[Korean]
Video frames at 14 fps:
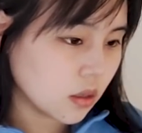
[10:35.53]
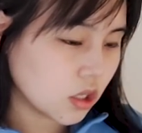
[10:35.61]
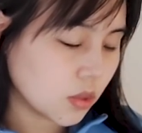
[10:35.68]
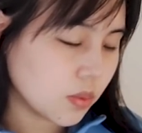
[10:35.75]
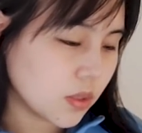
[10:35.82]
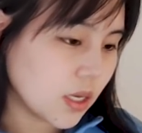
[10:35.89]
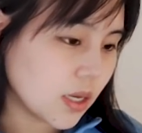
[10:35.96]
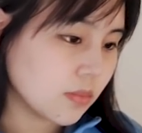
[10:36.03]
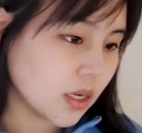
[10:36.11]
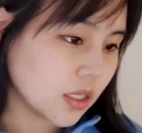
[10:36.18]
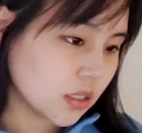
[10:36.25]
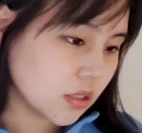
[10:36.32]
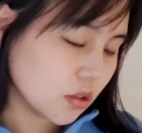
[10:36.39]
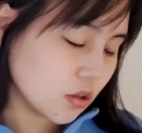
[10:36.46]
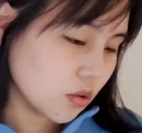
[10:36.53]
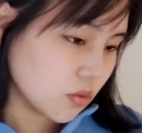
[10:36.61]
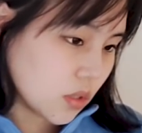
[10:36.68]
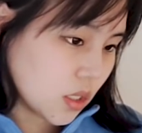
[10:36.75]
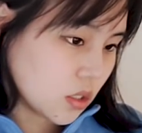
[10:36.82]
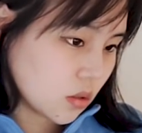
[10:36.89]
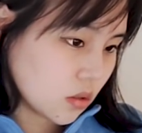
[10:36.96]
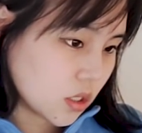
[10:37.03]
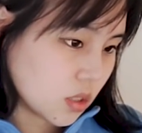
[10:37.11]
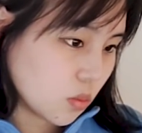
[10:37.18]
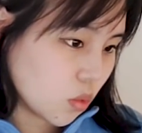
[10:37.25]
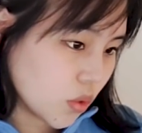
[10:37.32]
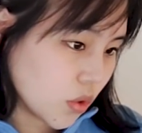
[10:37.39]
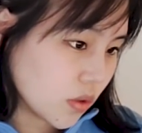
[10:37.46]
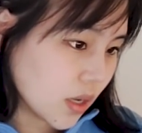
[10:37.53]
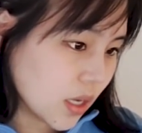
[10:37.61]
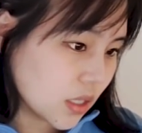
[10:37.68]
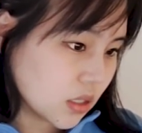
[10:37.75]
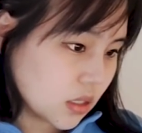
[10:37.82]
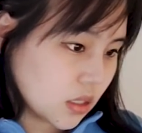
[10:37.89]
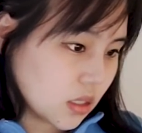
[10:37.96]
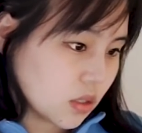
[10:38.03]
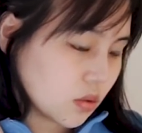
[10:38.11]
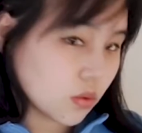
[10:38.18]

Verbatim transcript: 어, JPM 같은 경우는 2025년까지